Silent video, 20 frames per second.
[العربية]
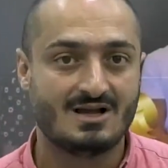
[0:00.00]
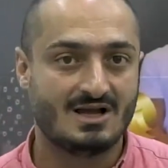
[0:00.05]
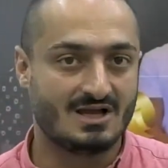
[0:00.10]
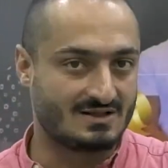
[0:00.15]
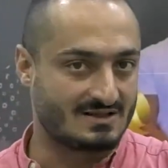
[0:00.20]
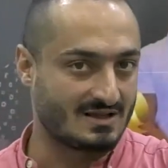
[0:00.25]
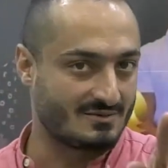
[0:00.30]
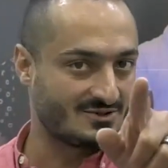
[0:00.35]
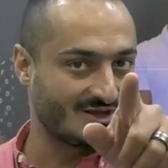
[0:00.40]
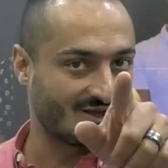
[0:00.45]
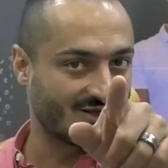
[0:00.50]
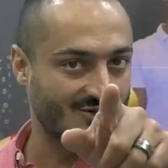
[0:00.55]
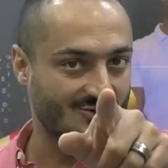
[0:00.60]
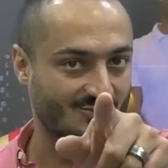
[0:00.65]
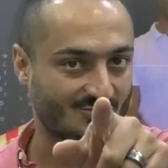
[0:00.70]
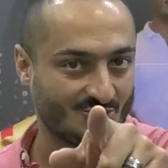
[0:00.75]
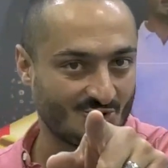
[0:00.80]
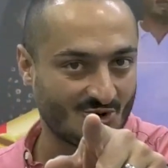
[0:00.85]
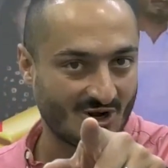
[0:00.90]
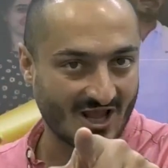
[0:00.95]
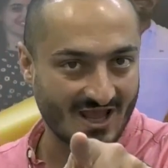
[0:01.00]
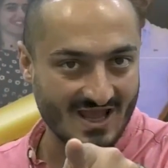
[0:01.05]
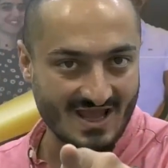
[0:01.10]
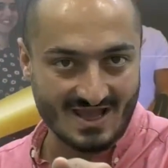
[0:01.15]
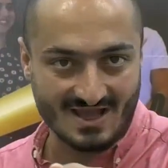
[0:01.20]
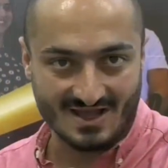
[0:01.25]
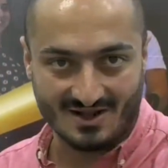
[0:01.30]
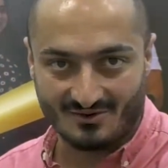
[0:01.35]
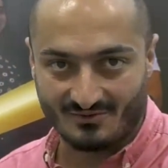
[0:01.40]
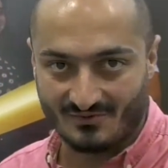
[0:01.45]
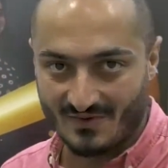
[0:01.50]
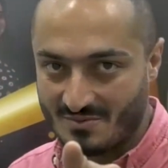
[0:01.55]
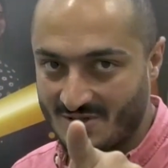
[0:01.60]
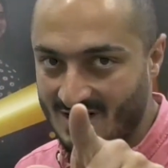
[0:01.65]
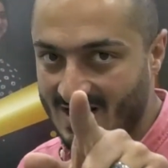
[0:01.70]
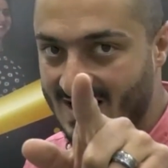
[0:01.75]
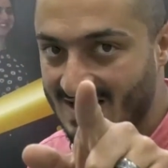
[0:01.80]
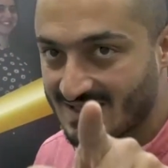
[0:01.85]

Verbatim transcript: انت بدك تكون غير فمن